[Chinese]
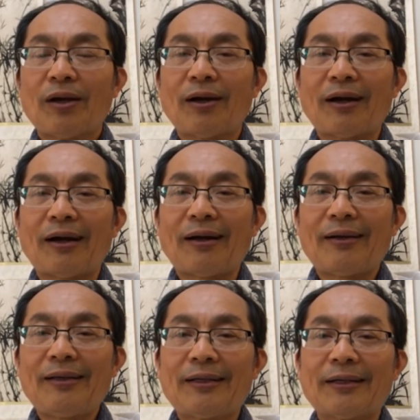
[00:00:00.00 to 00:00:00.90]
啊
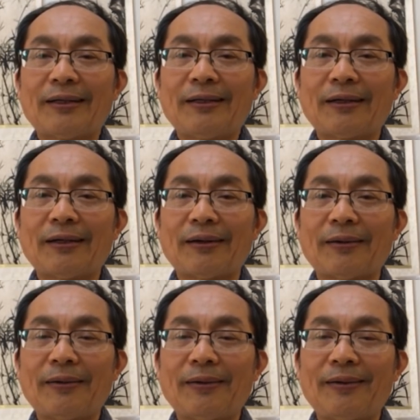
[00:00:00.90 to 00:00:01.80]
一个一个
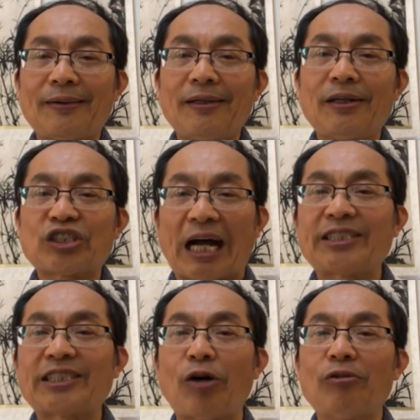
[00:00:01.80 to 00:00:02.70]
一个杂
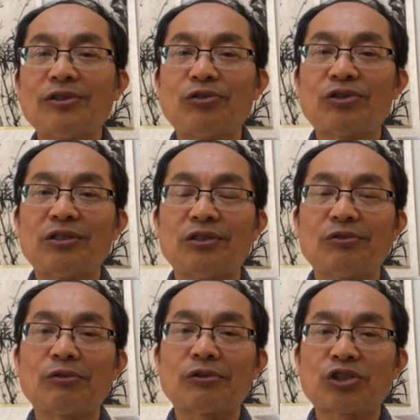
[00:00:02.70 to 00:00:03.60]
交，就是
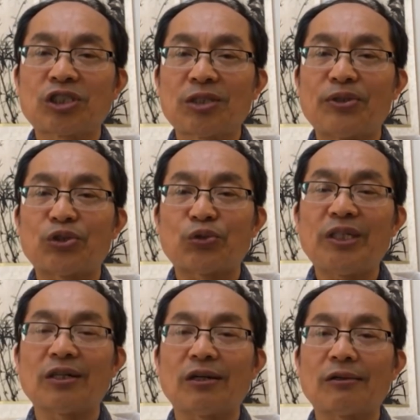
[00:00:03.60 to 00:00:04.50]
由资本主义
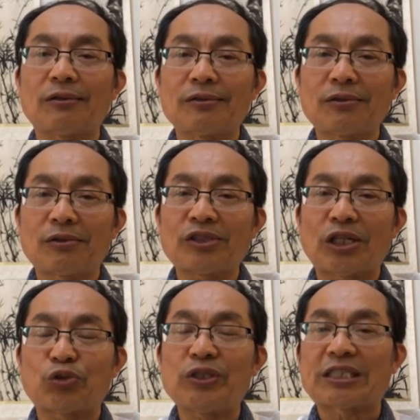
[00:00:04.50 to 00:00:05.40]
和共产
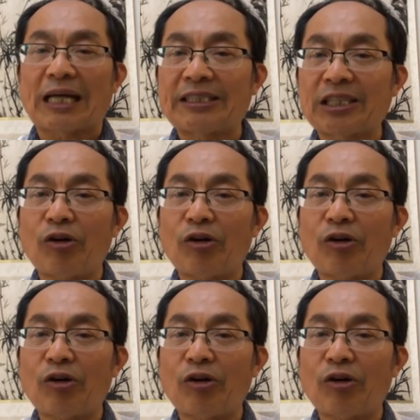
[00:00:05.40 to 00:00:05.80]
主义杂交，